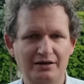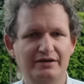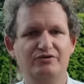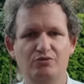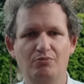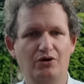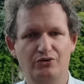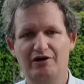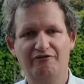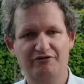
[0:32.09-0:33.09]
était au bord
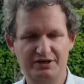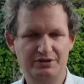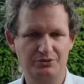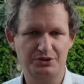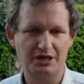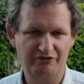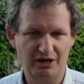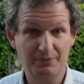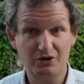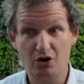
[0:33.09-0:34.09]
de la faillite quand il avait
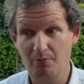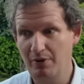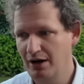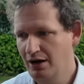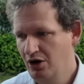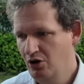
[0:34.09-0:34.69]
repris en main.